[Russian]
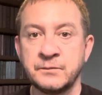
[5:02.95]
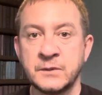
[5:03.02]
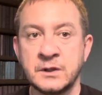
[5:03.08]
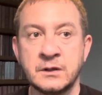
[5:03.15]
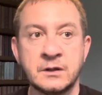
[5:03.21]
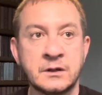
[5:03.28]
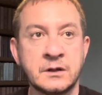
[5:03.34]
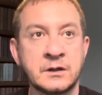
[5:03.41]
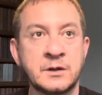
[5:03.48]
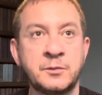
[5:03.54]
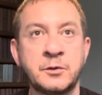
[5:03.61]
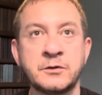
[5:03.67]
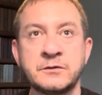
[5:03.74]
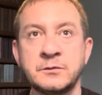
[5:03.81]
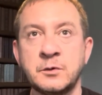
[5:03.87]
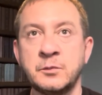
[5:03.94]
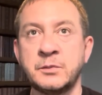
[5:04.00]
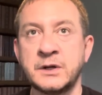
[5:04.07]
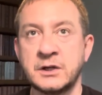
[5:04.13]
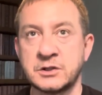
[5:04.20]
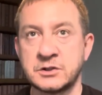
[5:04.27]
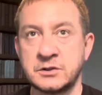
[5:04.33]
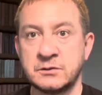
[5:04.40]
э, к позднему
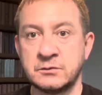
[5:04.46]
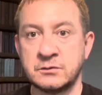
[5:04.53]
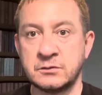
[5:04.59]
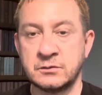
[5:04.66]
Брежневу,